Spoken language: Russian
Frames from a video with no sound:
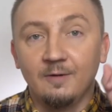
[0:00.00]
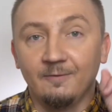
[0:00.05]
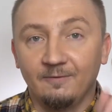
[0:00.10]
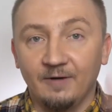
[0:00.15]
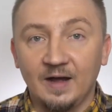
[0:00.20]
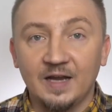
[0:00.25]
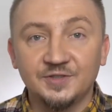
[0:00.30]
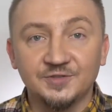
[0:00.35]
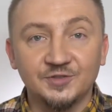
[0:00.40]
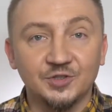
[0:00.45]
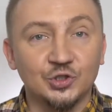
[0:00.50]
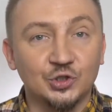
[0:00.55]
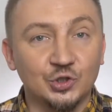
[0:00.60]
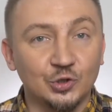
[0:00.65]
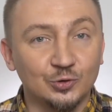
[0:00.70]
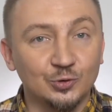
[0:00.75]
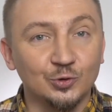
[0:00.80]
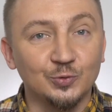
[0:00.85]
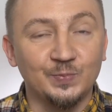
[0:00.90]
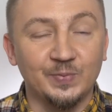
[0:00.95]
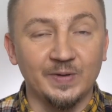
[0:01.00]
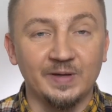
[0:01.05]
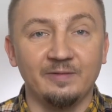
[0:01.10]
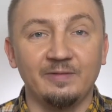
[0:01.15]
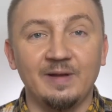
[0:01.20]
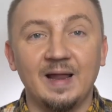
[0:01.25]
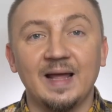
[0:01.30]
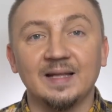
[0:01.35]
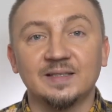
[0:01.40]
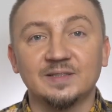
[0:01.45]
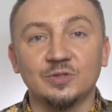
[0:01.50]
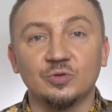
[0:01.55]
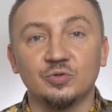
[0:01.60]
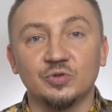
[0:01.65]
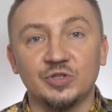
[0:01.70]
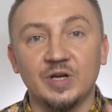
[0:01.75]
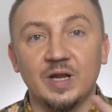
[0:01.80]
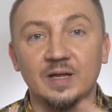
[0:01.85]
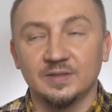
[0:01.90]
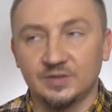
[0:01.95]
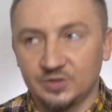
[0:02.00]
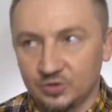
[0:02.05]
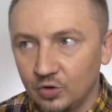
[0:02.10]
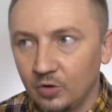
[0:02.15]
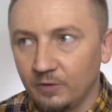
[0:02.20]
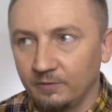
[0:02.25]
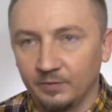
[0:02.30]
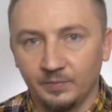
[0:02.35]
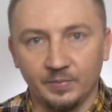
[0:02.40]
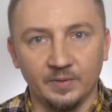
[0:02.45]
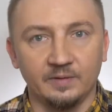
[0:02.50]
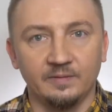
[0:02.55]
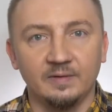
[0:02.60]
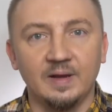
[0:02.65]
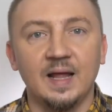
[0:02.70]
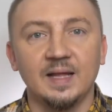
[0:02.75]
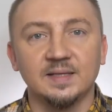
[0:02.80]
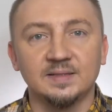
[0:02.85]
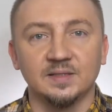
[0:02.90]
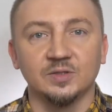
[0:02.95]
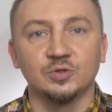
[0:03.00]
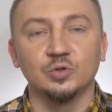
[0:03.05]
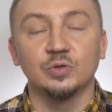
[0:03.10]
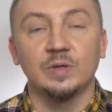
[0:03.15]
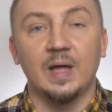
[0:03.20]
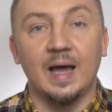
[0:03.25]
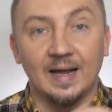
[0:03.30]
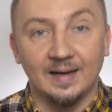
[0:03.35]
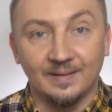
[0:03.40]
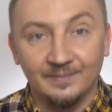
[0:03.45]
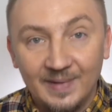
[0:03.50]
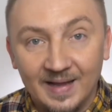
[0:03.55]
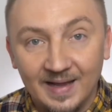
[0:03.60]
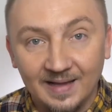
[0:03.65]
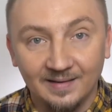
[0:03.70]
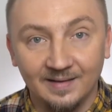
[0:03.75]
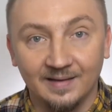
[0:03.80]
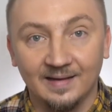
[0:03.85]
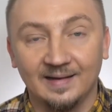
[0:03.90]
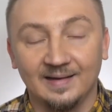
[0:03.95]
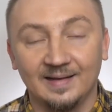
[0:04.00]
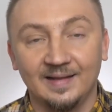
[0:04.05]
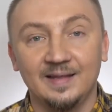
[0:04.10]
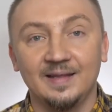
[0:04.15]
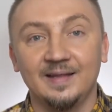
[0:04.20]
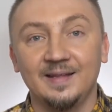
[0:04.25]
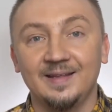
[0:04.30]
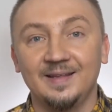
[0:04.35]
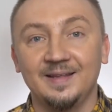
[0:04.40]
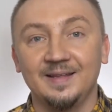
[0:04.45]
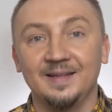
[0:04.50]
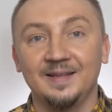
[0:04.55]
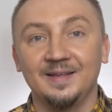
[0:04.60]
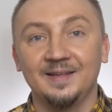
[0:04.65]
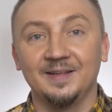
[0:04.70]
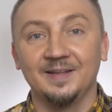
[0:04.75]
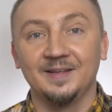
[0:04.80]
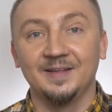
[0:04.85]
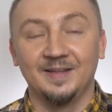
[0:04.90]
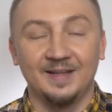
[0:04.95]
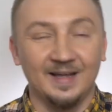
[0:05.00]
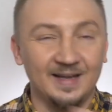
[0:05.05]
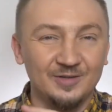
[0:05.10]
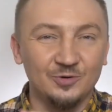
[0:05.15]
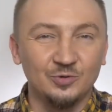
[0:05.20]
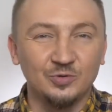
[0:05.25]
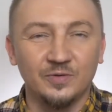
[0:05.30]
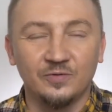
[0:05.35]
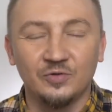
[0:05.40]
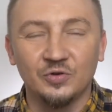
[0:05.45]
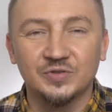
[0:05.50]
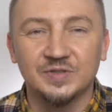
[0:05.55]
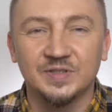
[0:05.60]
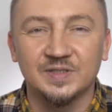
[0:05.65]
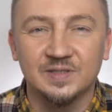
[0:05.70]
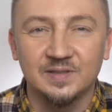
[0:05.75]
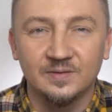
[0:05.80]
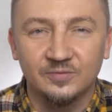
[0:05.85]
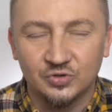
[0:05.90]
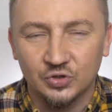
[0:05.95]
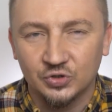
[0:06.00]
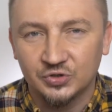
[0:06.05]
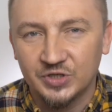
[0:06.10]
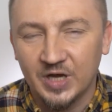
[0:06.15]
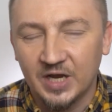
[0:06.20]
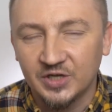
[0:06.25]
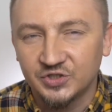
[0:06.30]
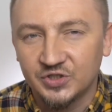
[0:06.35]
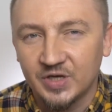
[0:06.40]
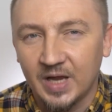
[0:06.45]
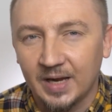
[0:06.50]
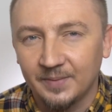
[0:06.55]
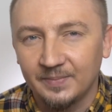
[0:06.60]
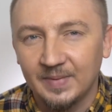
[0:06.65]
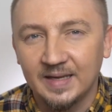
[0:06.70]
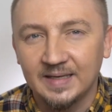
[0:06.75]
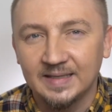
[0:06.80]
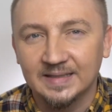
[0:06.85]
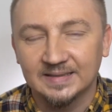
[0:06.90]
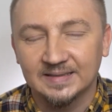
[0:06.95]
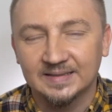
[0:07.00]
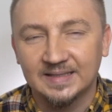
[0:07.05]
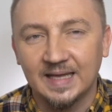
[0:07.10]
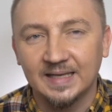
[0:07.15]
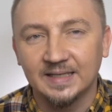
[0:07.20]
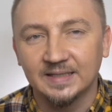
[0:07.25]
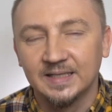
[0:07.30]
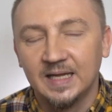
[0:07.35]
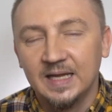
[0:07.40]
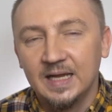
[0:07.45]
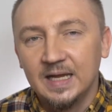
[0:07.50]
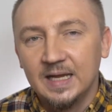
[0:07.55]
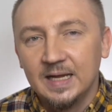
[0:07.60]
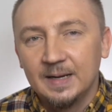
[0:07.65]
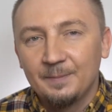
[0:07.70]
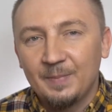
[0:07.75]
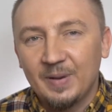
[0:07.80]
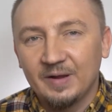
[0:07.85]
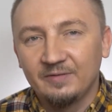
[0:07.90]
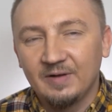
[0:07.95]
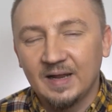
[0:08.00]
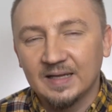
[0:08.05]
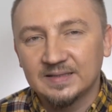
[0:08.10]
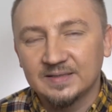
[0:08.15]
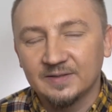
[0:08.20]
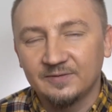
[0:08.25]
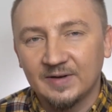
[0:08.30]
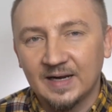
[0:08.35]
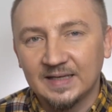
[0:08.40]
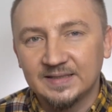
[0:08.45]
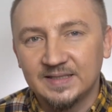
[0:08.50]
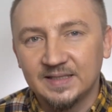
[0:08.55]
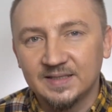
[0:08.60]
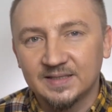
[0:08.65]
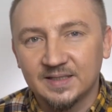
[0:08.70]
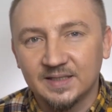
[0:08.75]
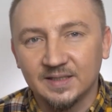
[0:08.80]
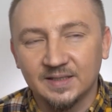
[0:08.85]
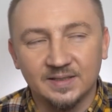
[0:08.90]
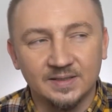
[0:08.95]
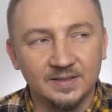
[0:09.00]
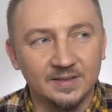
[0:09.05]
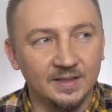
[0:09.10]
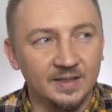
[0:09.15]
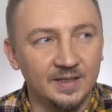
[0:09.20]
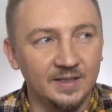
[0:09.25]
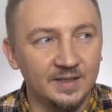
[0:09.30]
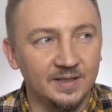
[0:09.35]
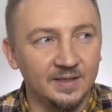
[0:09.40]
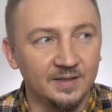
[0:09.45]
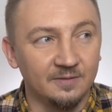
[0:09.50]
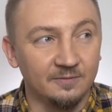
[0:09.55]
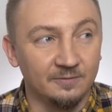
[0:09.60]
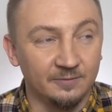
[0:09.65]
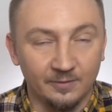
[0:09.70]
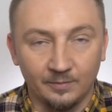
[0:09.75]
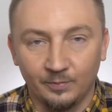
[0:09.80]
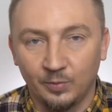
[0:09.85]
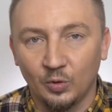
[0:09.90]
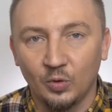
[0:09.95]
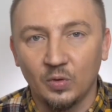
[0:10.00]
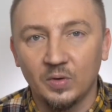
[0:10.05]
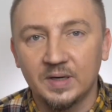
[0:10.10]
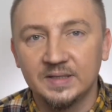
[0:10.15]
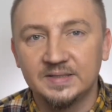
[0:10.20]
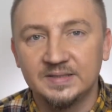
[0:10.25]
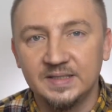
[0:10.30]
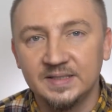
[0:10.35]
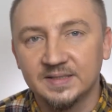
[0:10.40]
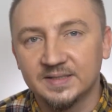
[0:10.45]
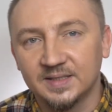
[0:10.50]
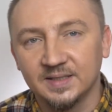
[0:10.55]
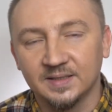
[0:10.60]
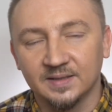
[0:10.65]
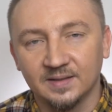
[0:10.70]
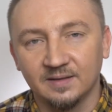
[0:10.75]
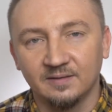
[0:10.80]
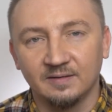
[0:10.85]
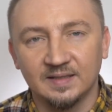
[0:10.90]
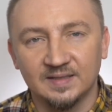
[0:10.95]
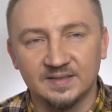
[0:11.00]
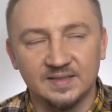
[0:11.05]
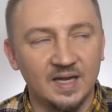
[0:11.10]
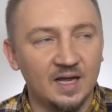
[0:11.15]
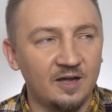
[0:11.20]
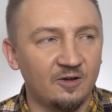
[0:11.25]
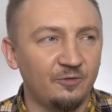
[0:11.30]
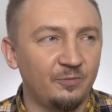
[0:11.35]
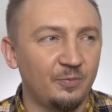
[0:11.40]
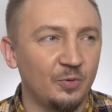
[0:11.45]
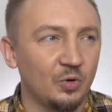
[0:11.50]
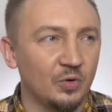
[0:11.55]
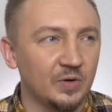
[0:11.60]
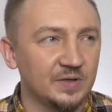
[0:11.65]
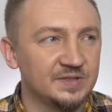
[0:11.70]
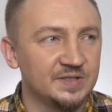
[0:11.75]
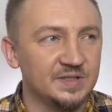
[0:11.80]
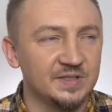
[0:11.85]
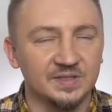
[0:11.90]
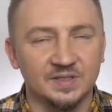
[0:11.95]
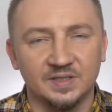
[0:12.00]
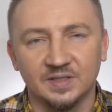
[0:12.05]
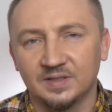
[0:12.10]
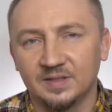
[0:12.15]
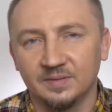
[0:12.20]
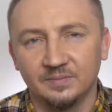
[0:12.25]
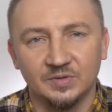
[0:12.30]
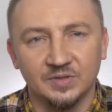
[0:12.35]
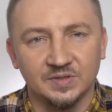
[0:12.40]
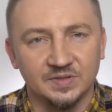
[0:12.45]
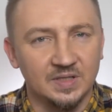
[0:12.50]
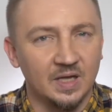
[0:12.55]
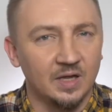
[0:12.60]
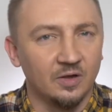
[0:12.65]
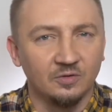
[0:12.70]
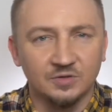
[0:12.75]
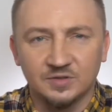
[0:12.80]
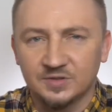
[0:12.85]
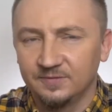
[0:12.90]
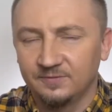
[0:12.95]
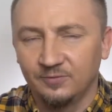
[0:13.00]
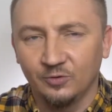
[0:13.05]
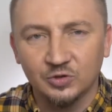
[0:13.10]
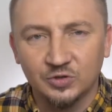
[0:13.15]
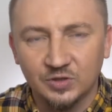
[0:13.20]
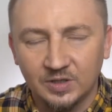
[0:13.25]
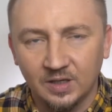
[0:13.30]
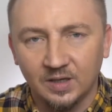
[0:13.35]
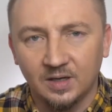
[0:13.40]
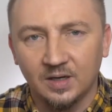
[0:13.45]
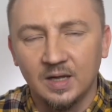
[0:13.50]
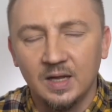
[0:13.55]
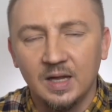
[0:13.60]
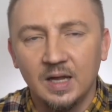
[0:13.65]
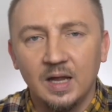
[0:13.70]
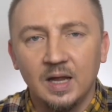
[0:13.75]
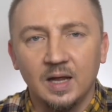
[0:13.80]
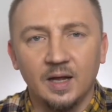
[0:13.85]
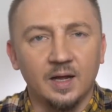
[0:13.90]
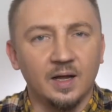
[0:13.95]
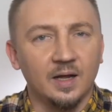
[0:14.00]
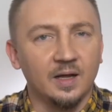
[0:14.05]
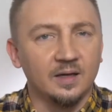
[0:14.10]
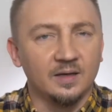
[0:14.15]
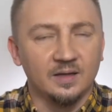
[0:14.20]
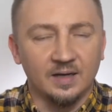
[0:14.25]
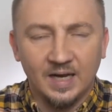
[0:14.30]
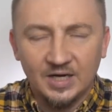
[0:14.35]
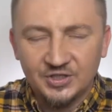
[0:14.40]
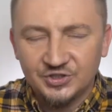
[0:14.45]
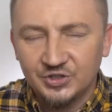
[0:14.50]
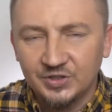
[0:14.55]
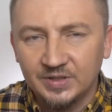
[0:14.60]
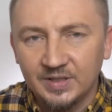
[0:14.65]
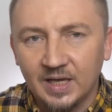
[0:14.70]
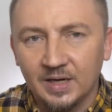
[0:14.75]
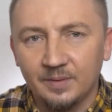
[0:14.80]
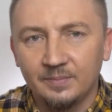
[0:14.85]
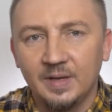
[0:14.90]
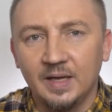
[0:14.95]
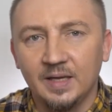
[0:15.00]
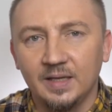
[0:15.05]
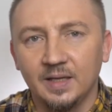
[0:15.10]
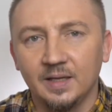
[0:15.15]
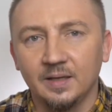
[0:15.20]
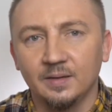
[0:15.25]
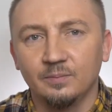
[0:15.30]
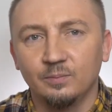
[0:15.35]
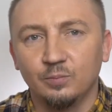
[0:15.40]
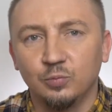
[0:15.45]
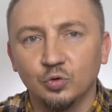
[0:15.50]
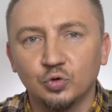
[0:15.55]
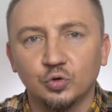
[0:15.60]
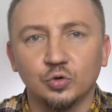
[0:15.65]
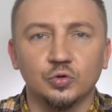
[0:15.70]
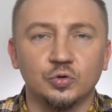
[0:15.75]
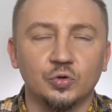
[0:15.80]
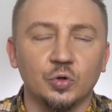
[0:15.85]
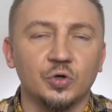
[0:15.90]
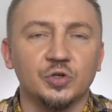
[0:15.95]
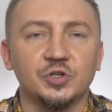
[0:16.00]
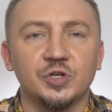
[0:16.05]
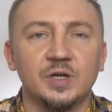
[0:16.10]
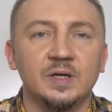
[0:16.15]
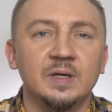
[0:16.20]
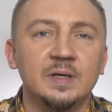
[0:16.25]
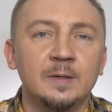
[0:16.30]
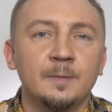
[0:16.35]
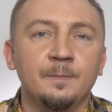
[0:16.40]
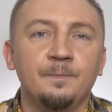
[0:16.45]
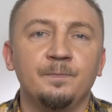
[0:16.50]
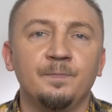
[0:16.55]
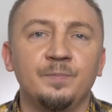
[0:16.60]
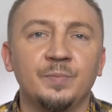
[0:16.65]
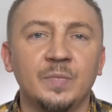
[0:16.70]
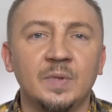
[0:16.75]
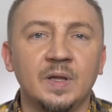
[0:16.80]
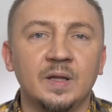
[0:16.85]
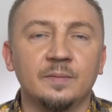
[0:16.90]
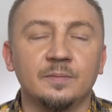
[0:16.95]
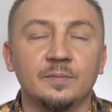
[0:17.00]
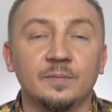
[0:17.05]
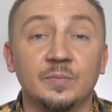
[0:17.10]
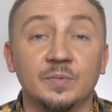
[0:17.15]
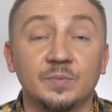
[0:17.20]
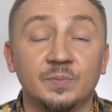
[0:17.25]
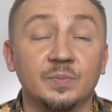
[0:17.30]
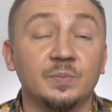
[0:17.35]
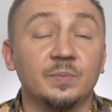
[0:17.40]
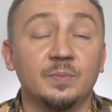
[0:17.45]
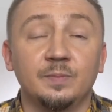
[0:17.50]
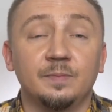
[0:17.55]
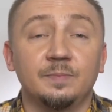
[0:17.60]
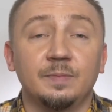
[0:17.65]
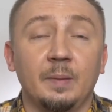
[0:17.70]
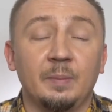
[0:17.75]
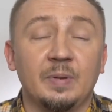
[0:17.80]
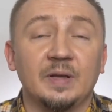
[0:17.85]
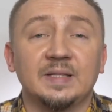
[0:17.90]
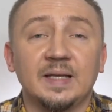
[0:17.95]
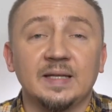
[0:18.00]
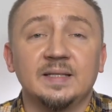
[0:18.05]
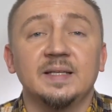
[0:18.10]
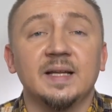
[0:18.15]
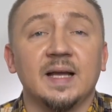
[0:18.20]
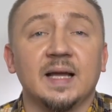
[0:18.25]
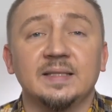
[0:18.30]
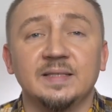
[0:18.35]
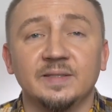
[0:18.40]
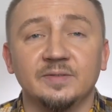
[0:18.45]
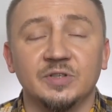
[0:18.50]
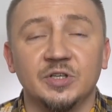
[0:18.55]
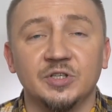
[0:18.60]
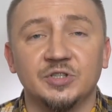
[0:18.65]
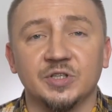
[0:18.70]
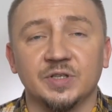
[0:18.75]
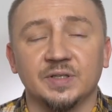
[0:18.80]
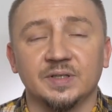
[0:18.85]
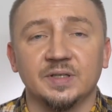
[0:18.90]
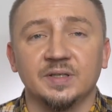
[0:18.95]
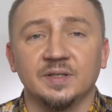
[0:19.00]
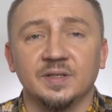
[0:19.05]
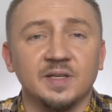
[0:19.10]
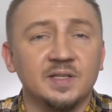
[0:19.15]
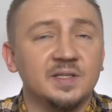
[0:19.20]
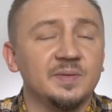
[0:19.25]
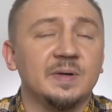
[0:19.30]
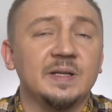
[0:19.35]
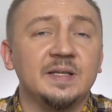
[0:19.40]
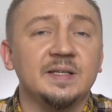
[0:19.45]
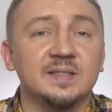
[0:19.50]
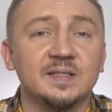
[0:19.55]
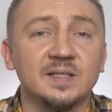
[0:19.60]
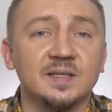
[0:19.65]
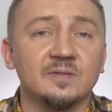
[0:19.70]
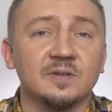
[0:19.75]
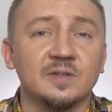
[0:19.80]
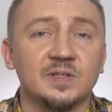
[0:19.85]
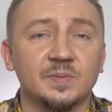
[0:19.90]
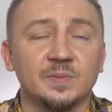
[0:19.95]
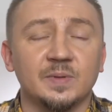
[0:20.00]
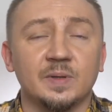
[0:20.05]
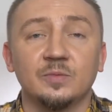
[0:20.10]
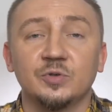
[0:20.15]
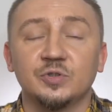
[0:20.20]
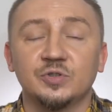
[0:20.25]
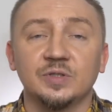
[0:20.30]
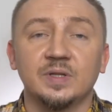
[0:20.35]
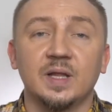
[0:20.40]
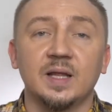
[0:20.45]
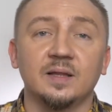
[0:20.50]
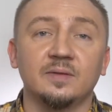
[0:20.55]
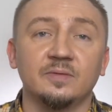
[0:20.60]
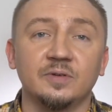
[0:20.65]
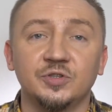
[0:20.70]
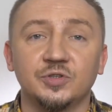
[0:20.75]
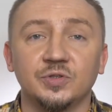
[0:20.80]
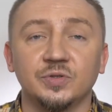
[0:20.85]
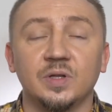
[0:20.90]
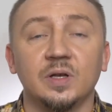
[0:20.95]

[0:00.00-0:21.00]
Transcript: важно, что тут появляется уже, снова появляется тут Армения. И я не удивлюсь, если все чаще Армения станет появляться в российских и в пророссийских новостях, в пророссийских, там, не знаю, сводках э, граждане Армении будут тоже обретать негативные черты. Не демонизироваться, потому что до этого еще